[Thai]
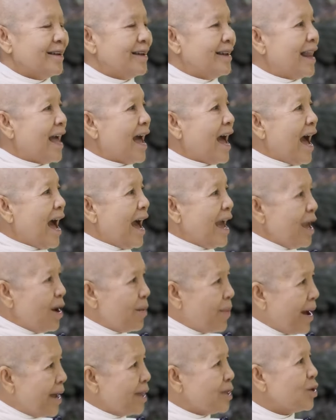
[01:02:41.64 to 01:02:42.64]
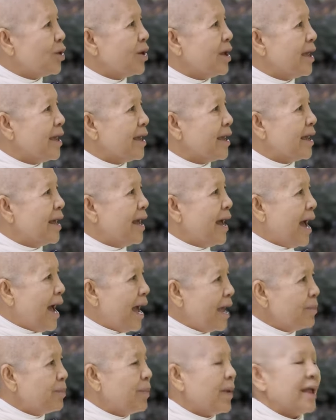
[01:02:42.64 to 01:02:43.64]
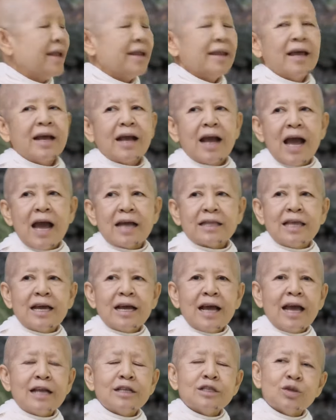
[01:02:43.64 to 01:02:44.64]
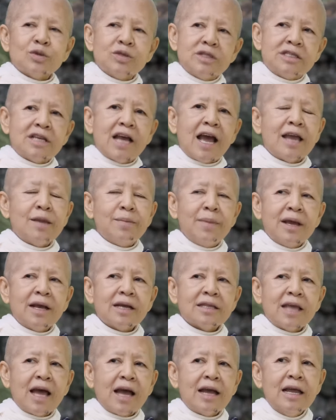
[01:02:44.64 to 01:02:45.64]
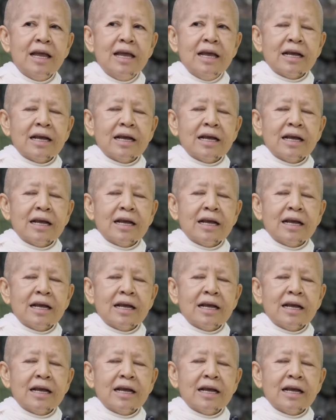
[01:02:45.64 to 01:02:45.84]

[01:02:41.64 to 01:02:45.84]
และให้อภัยตัวเองให้เป็นนะคะถ้าใครสนใจแม้กระทั่ง